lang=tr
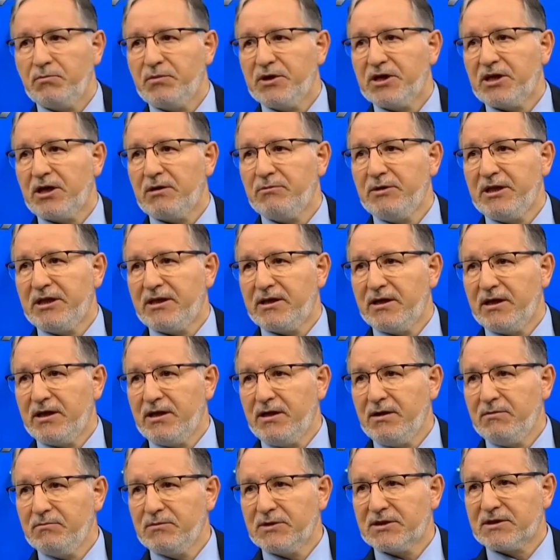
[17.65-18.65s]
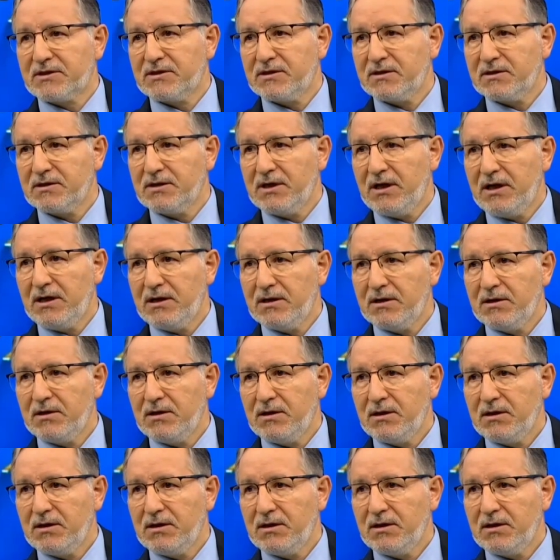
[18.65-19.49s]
piramitleri Mısır'da